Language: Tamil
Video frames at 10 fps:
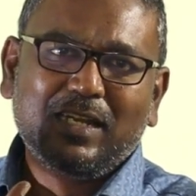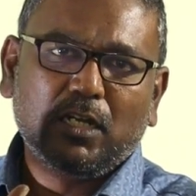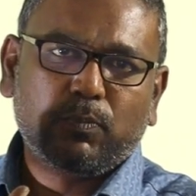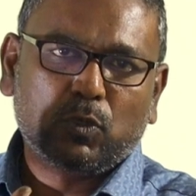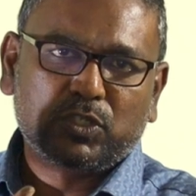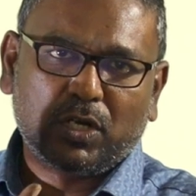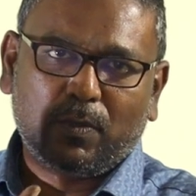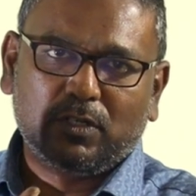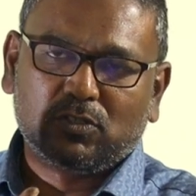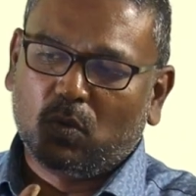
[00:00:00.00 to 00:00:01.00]
இன்லெட் போர்ஷன்
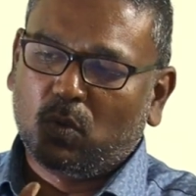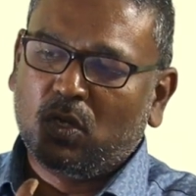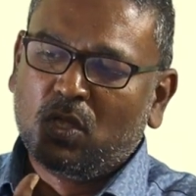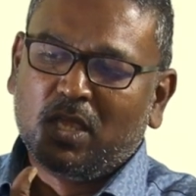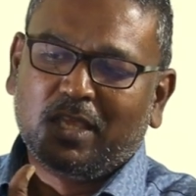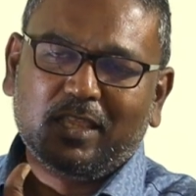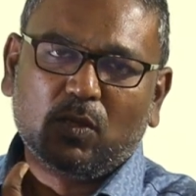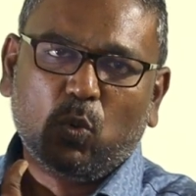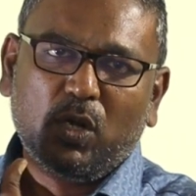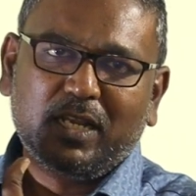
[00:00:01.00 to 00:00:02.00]
அப்படின்னு சொல்லுவோம்
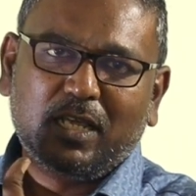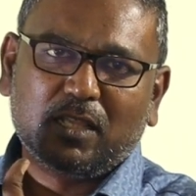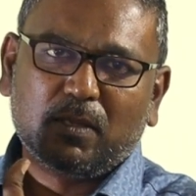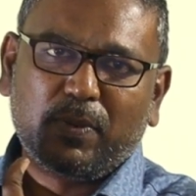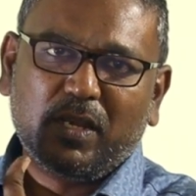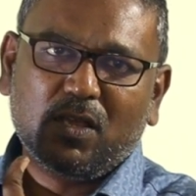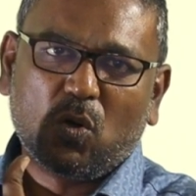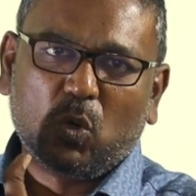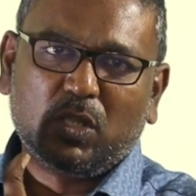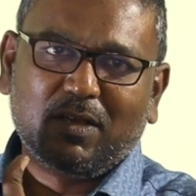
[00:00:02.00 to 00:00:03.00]
இந்த உள்ளே இருக்கிற அந்த பெரிய
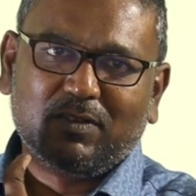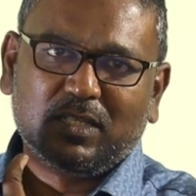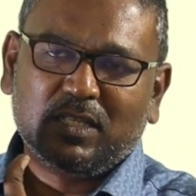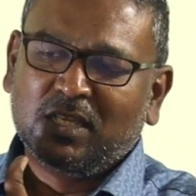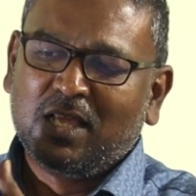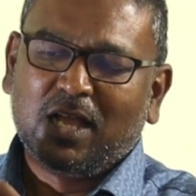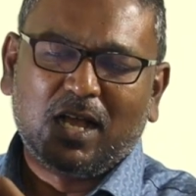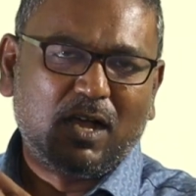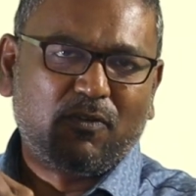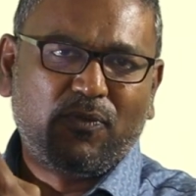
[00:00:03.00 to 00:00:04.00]
ஹோல் தான் வந்து
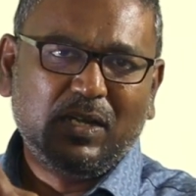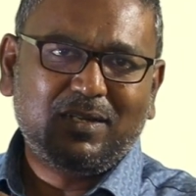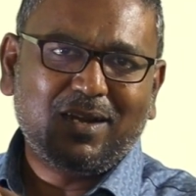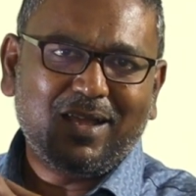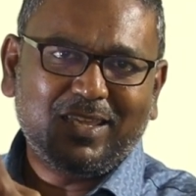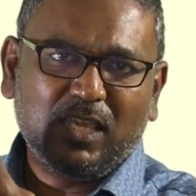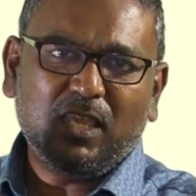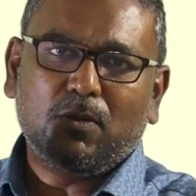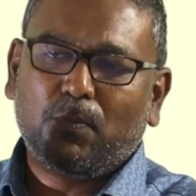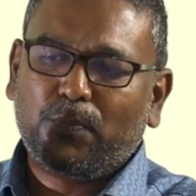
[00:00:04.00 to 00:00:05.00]
ஃபில்டர் ஆகி